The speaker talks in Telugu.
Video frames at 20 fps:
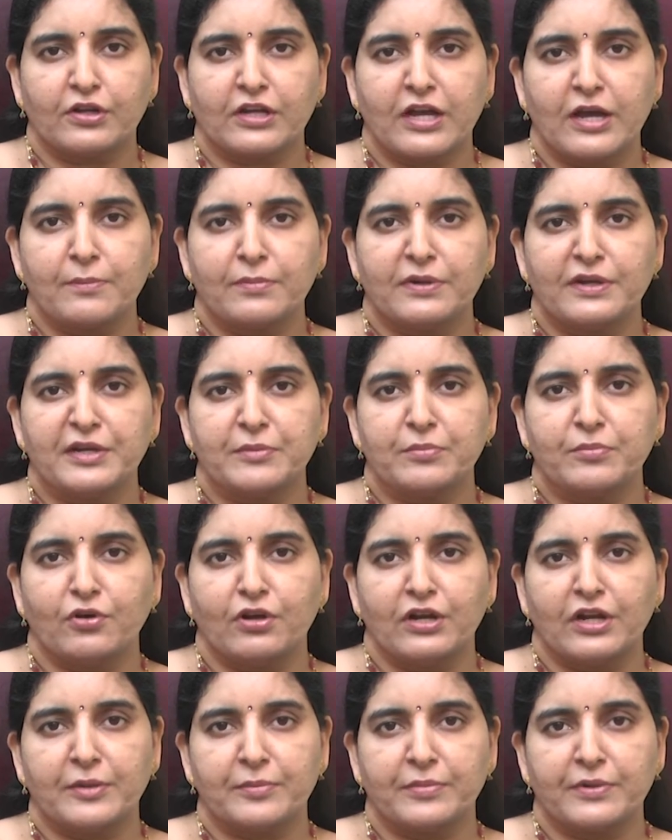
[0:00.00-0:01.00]
కంప్లీట్
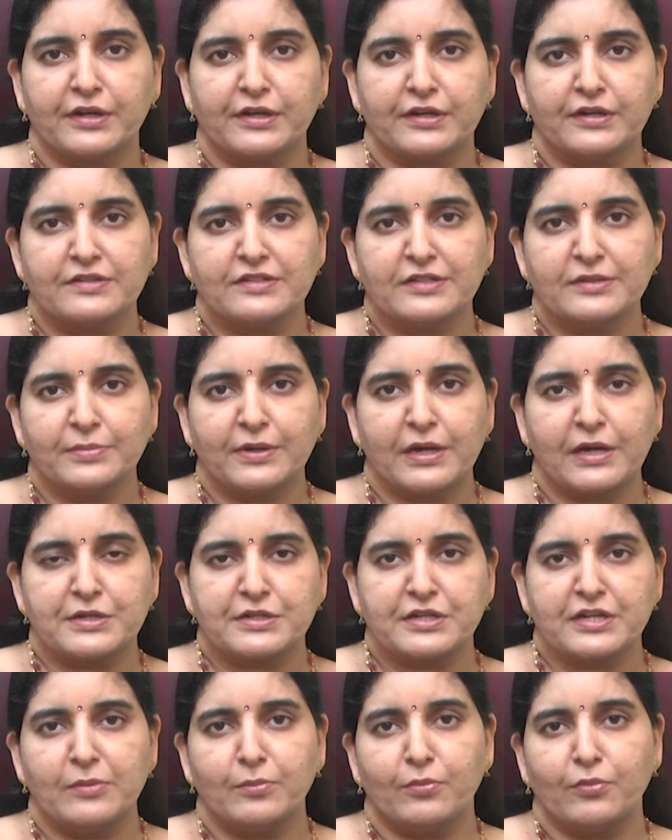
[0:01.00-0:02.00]
మోలార్ ప్రెగ్నెన్సీ
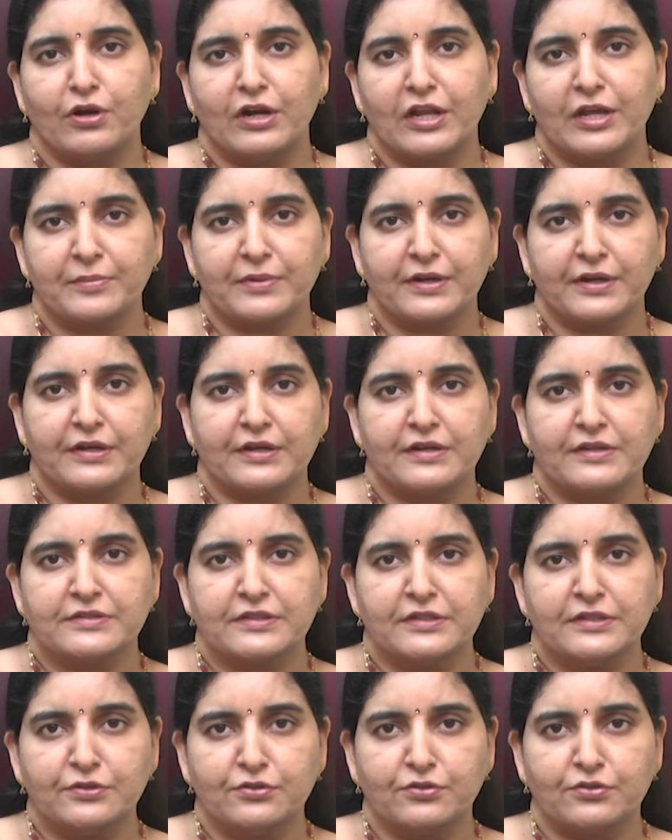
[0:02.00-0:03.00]
పార్షియల్ మోలార్
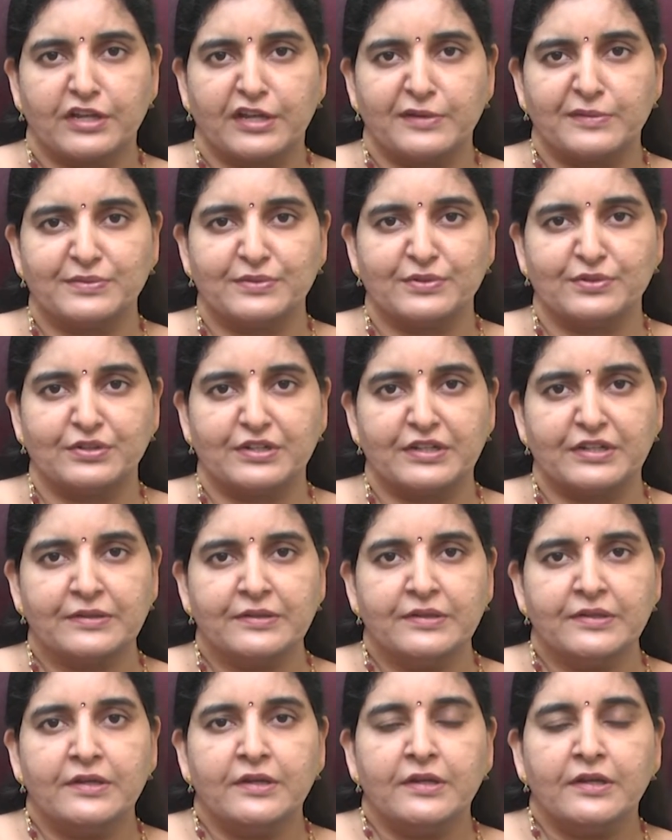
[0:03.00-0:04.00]
ప్రెగ్నెన్సీ అని టూ టైప్స్ ఉంటాయి
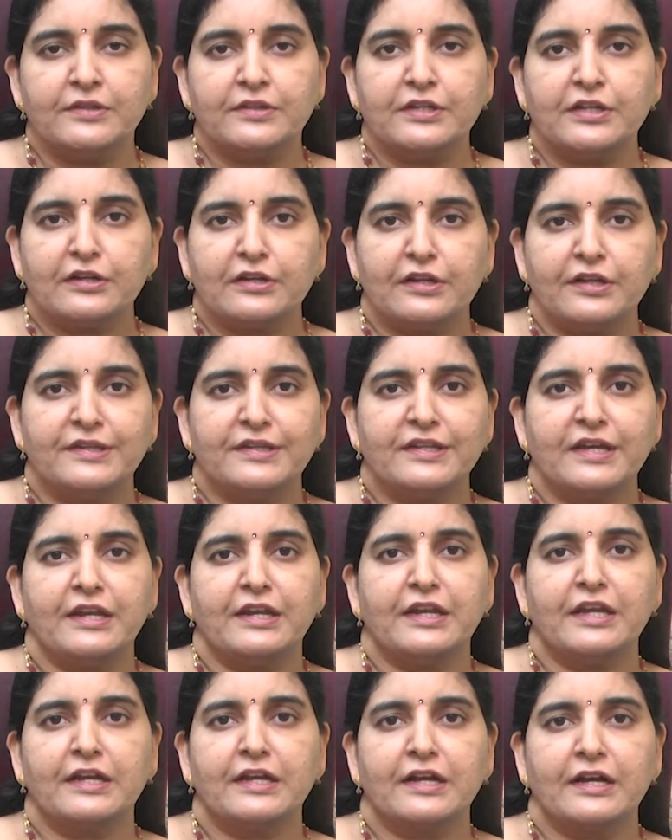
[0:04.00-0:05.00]
దీనిలో అంటే
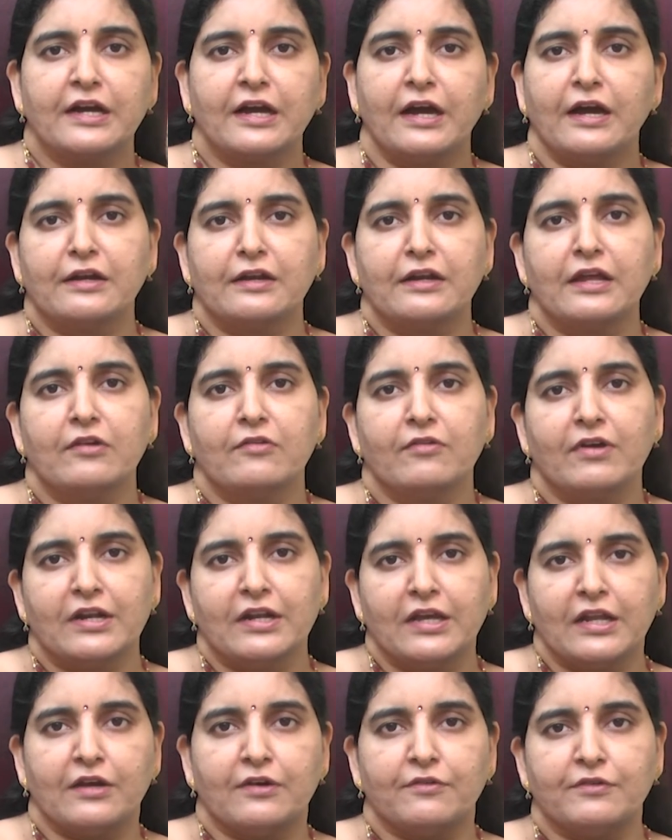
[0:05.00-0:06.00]
అనేక కారణాల
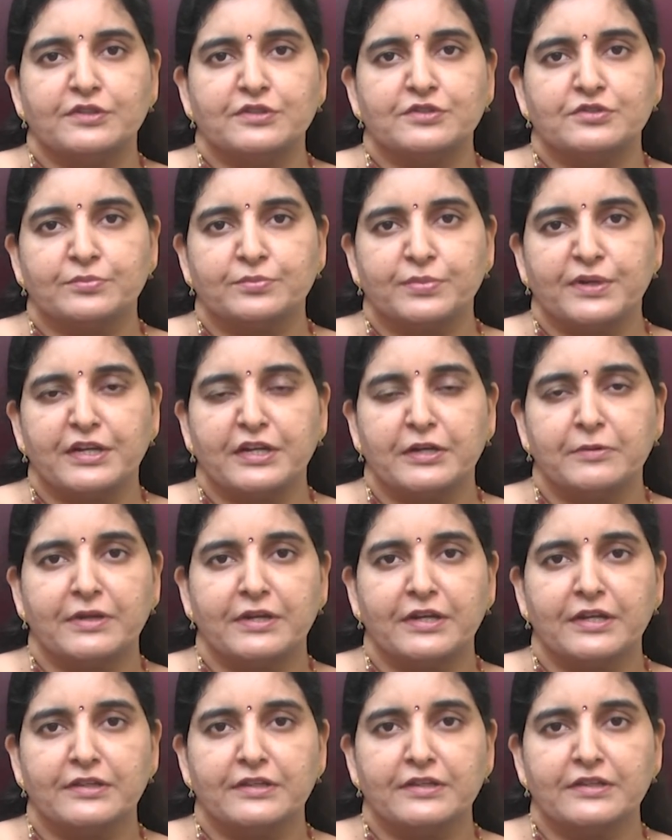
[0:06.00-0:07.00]
వల్ల అలా అవ్వచ్చు పిండం
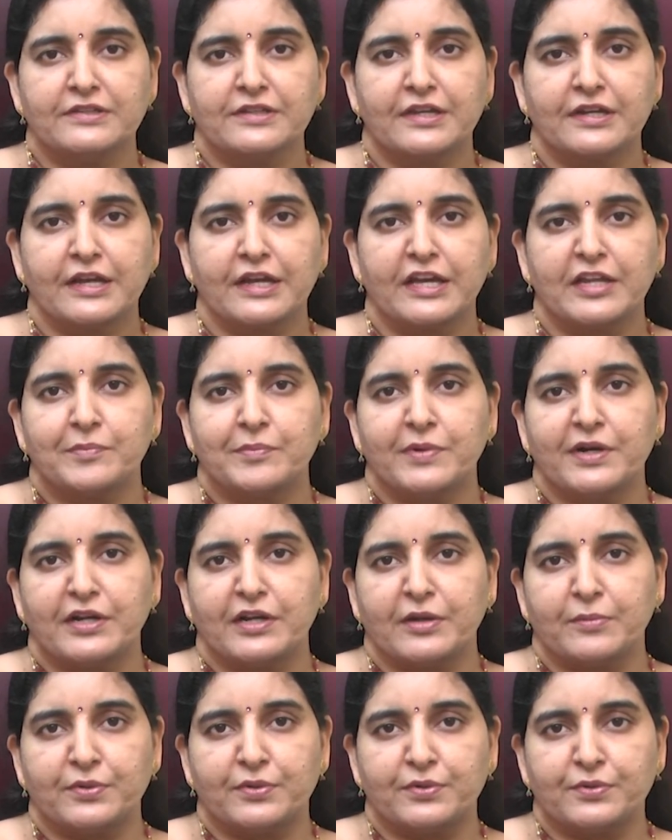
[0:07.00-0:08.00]
అనేది సరిగా
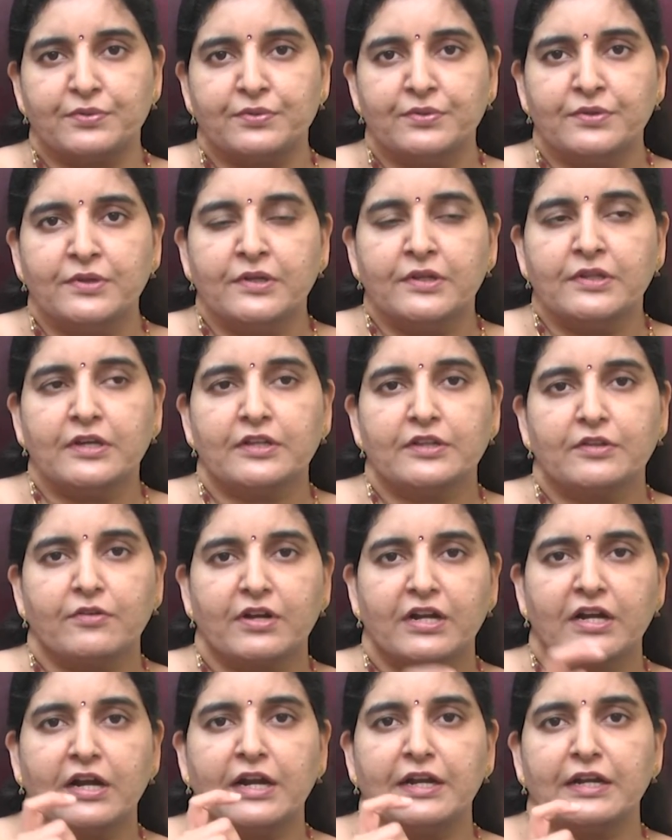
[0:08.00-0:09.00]
ఏర్పడినప్పుడు తర్వాత
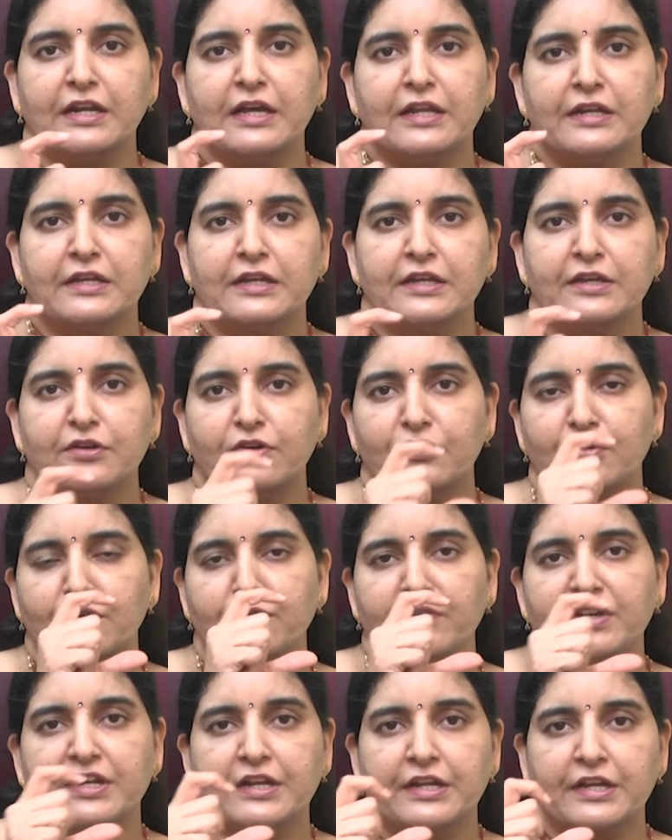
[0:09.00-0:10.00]
ఒక అండానికి
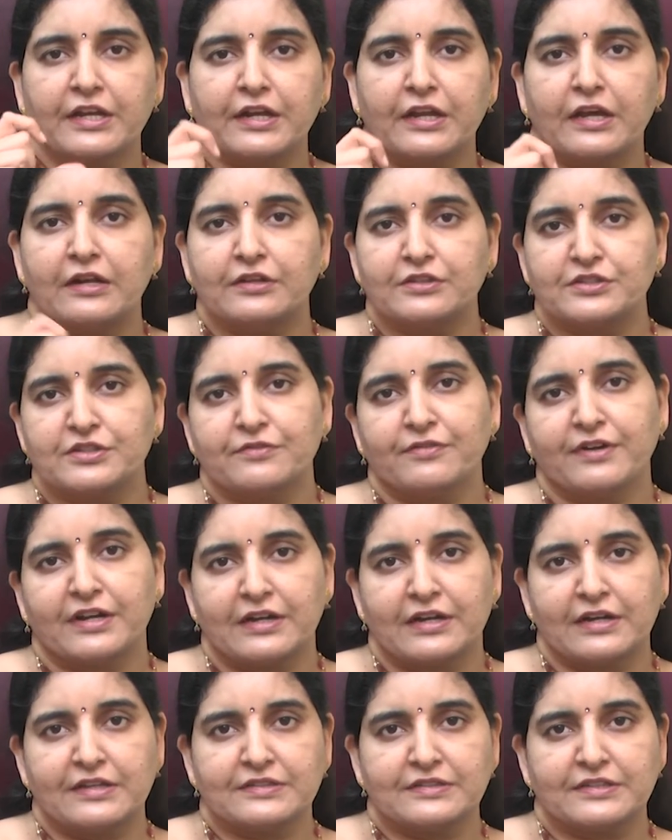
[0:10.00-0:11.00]
రెండు వీరకణాలు వచ్చి
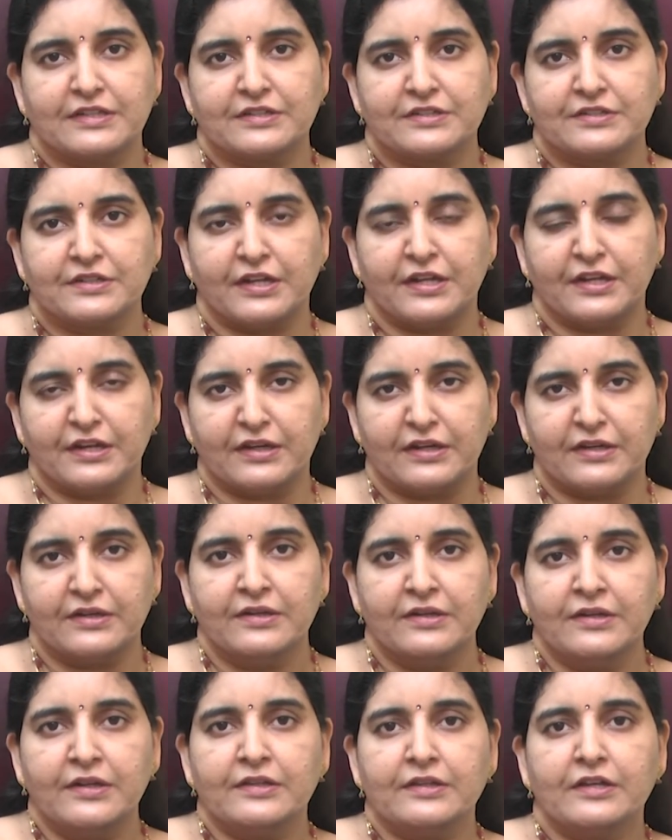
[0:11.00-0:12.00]
ఫర్టిలైజేషన్ అయినా
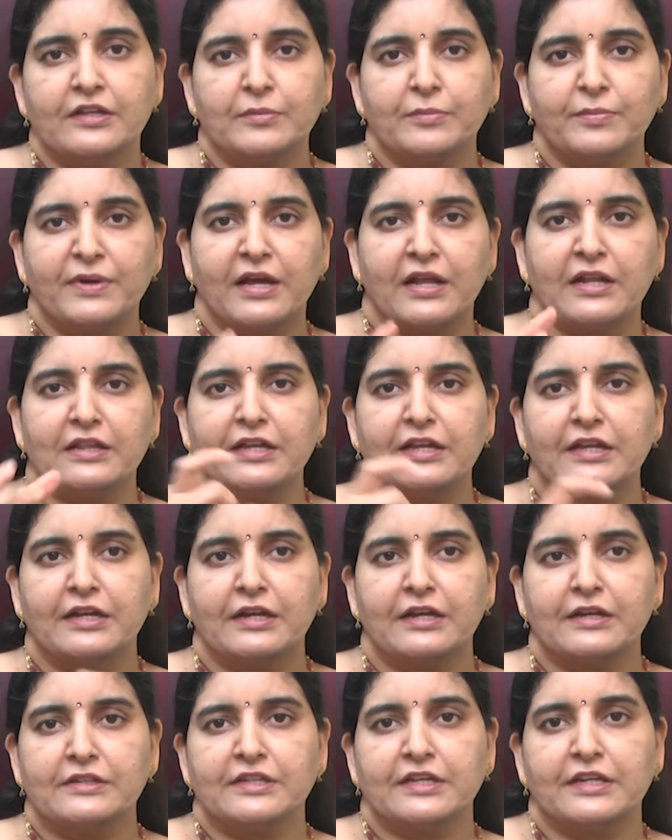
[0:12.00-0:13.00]
తర్వాత
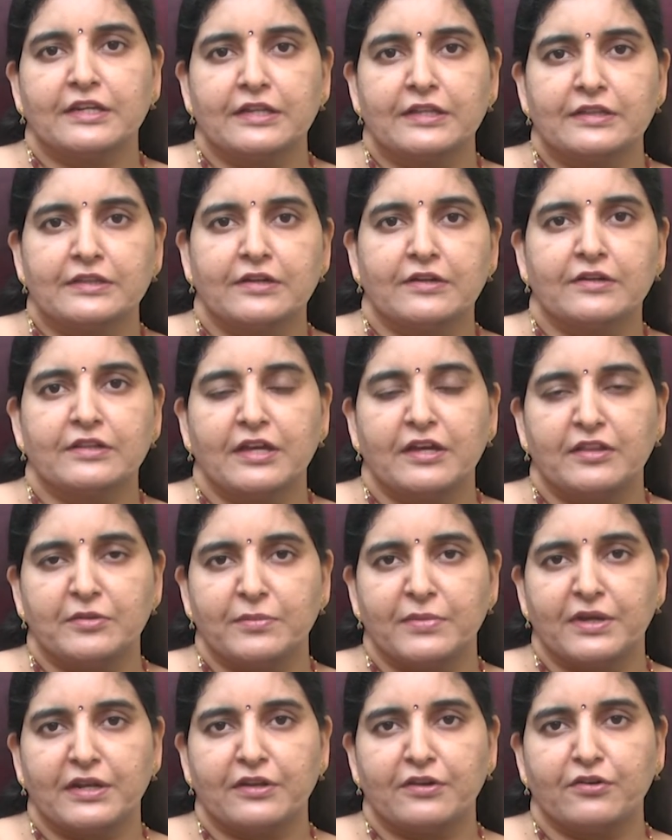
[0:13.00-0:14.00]
పాలదీకరణ జరిగిన తర్వాత
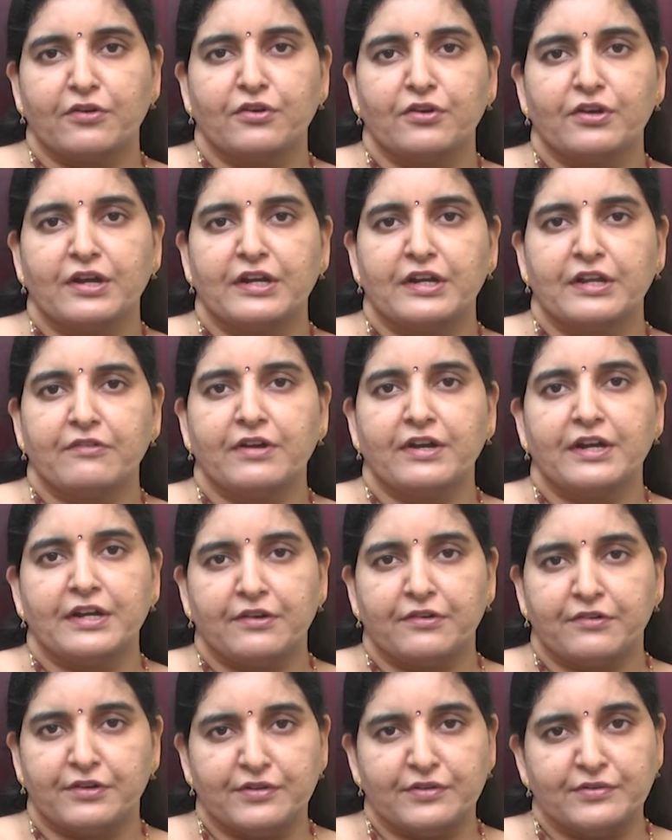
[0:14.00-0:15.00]
అది మళ్ళీ రెండుగా
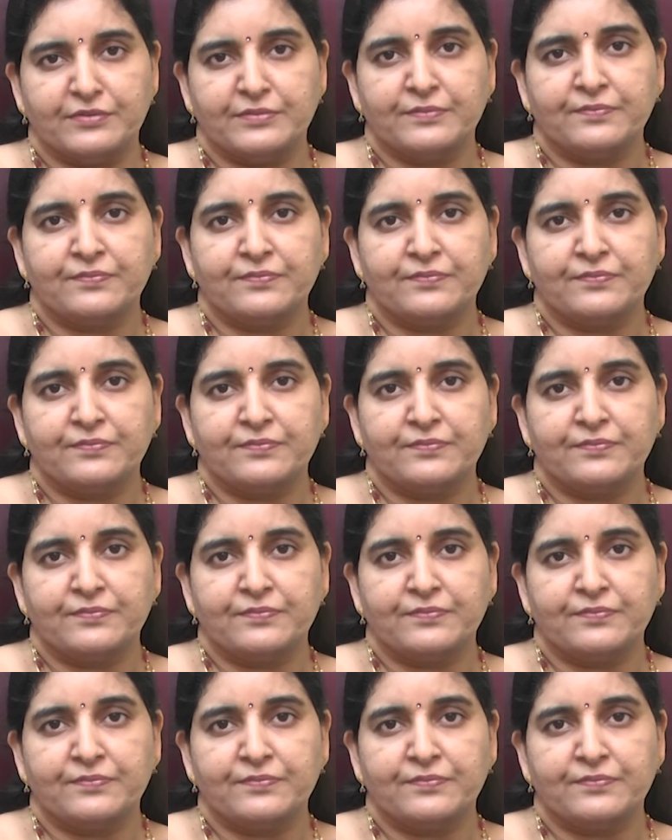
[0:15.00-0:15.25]
డివైడ్ అవ్వడం